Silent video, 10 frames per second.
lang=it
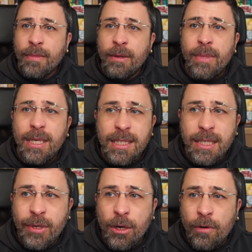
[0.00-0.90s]

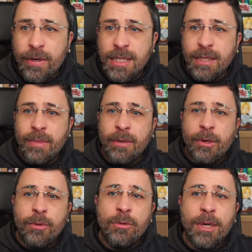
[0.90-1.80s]
bellissima cover sembra
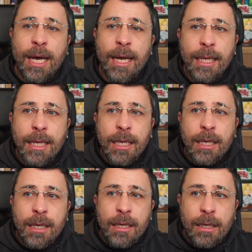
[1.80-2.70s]
proprio una
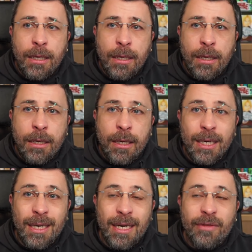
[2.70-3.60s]
Uh,
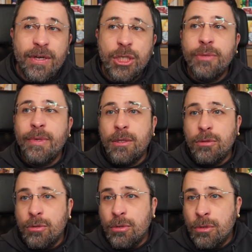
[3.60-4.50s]

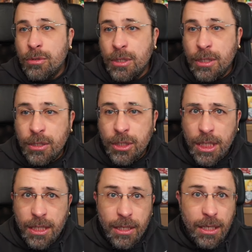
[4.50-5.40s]
rifacimento di
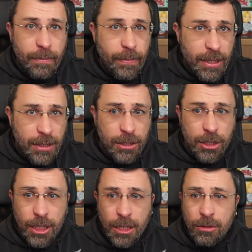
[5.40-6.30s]
Jack the Ripper di
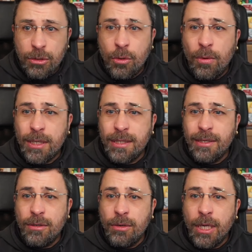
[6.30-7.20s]
Jack lo
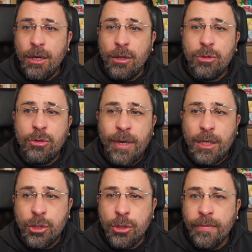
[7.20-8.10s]
Squartarore l'8
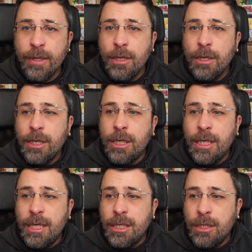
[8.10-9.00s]
maggio
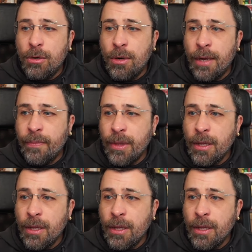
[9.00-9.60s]
in edicola.